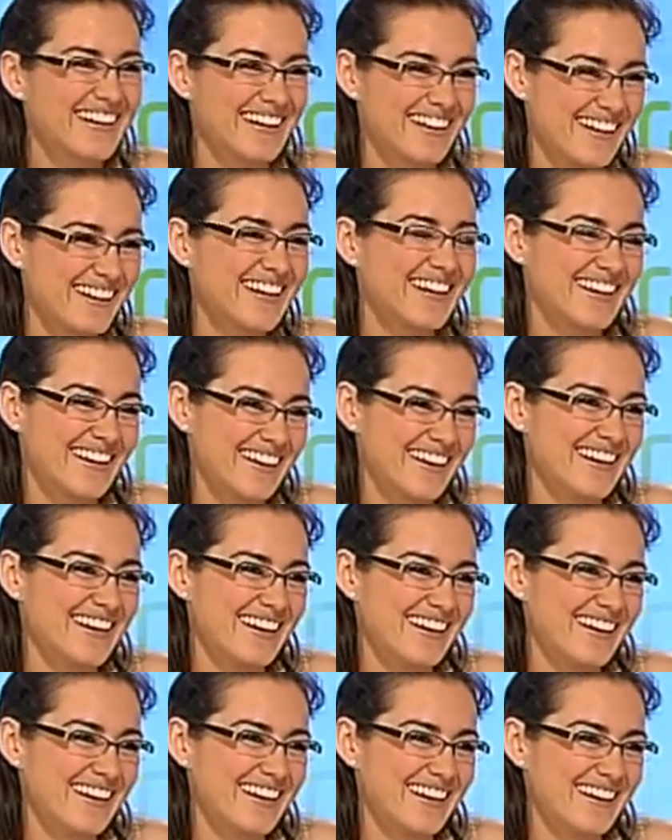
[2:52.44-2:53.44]
porque nunca se
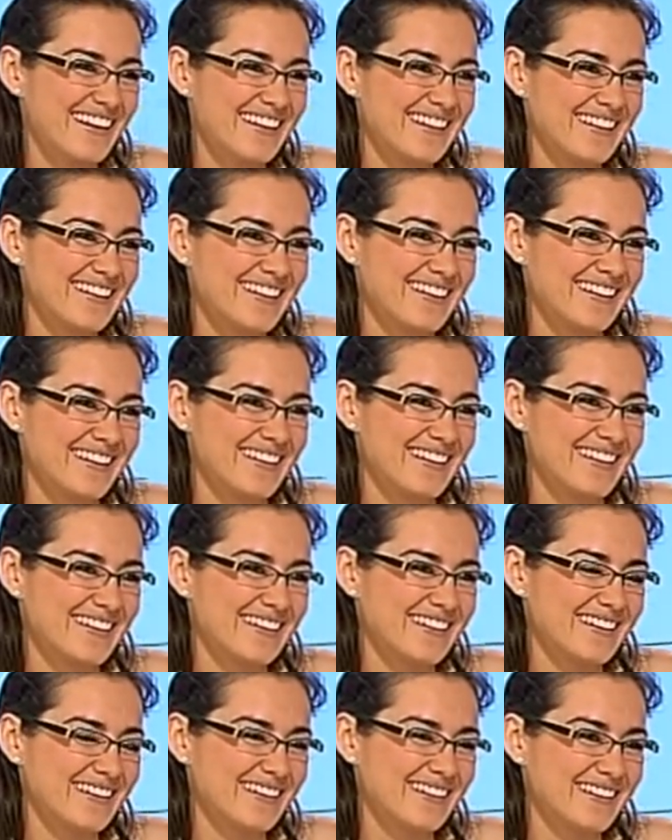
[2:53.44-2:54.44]
sabe. Mm.
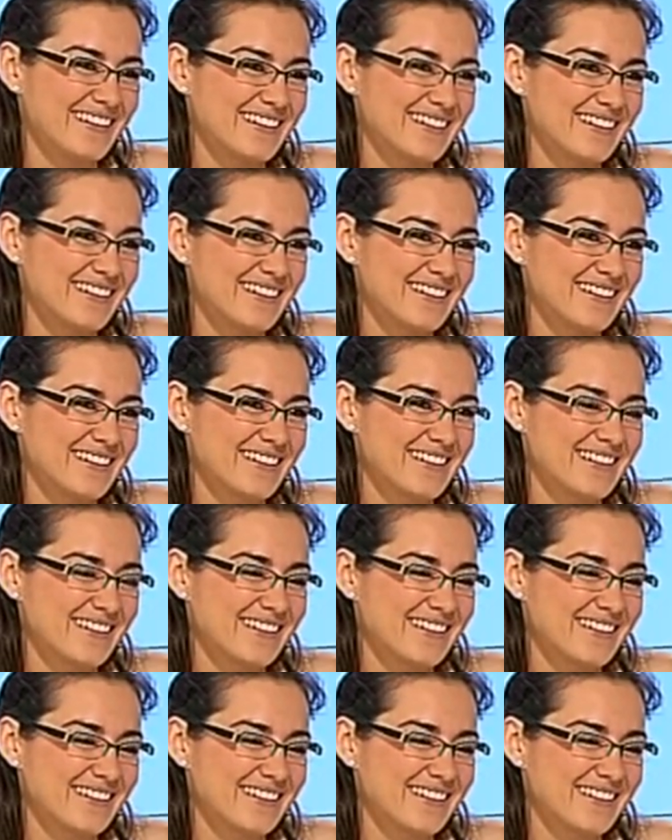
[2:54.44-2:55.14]
Eh, en